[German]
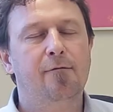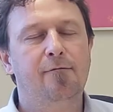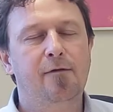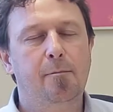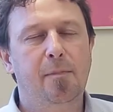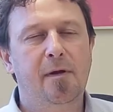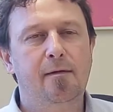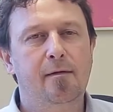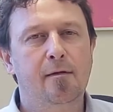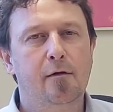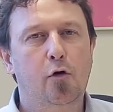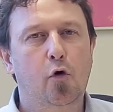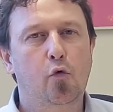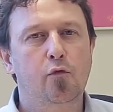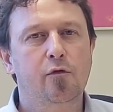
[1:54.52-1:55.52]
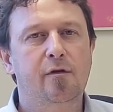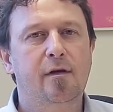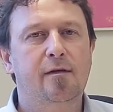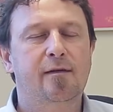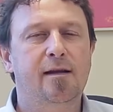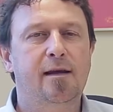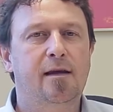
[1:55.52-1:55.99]
Wir bieten
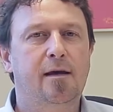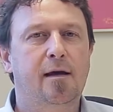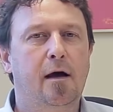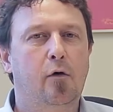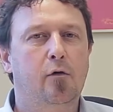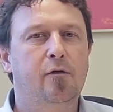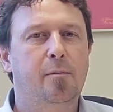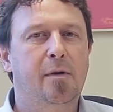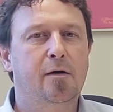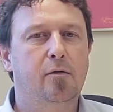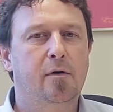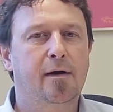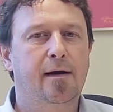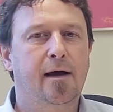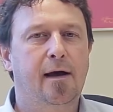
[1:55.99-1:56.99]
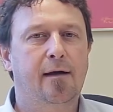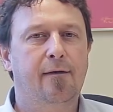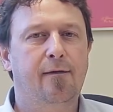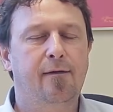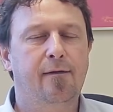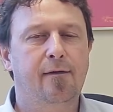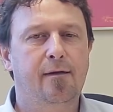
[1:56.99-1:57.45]
grundsätzlich Ausbildungen
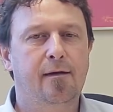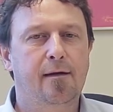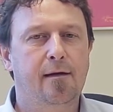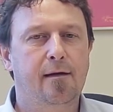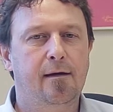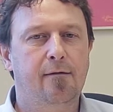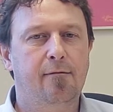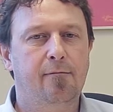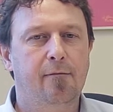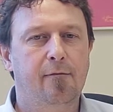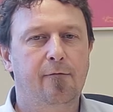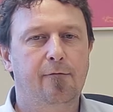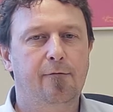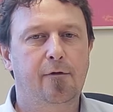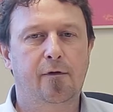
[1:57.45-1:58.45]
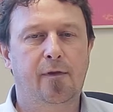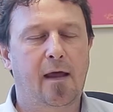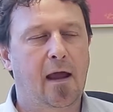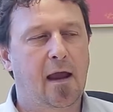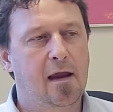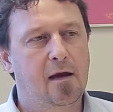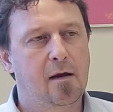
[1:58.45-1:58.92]
an, die von
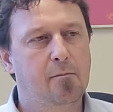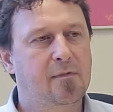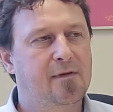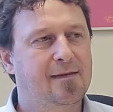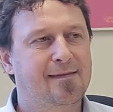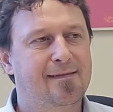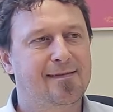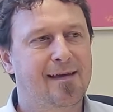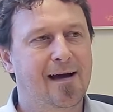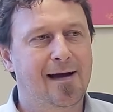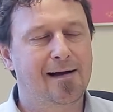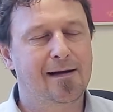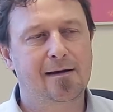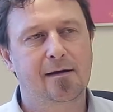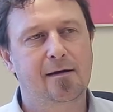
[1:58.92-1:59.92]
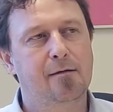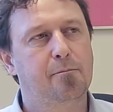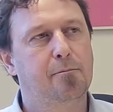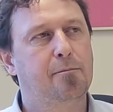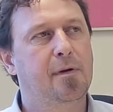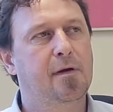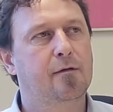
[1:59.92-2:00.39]
einem Tag
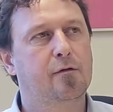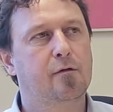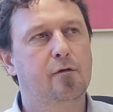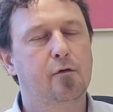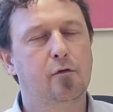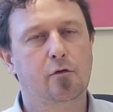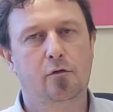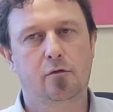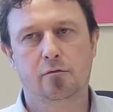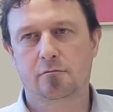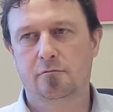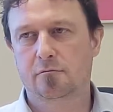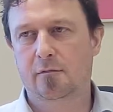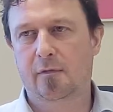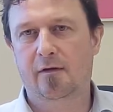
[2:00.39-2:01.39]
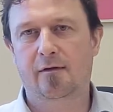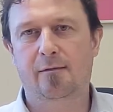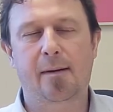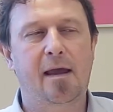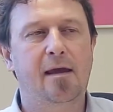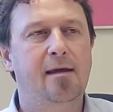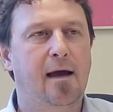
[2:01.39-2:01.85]
bis zu
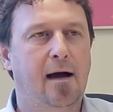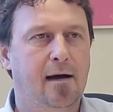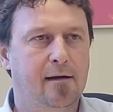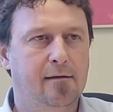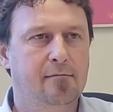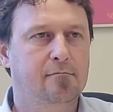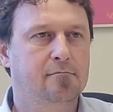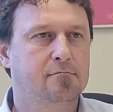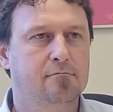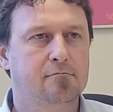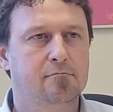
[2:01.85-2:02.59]
zwei Jahren